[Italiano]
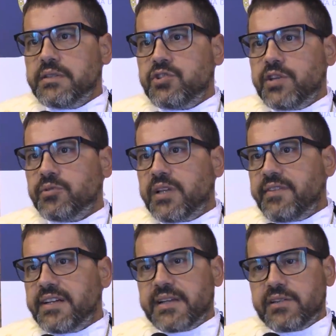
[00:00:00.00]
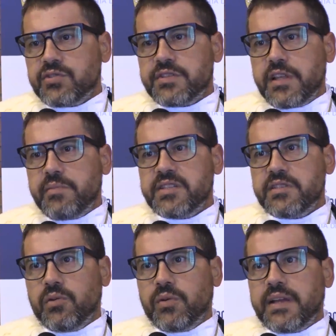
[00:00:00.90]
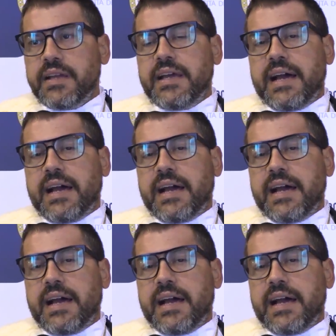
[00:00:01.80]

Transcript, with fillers: diciamo, derivante dalle nostre dimensioni.